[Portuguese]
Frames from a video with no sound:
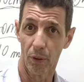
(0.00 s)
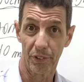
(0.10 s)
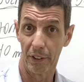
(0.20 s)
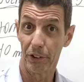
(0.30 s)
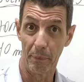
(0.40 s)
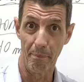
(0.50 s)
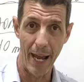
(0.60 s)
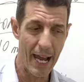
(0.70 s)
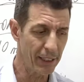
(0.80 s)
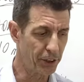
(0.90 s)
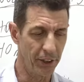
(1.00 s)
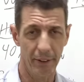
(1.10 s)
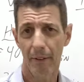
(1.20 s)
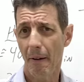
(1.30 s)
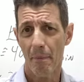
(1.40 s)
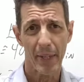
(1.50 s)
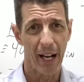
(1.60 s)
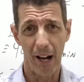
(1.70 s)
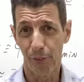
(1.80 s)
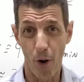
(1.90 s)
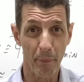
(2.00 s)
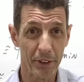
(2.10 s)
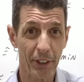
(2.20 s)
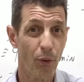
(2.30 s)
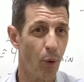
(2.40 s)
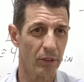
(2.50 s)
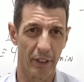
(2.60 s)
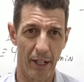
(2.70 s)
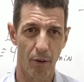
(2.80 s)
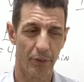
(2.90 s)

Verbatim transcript: o conceito de MET, a forma de encontrar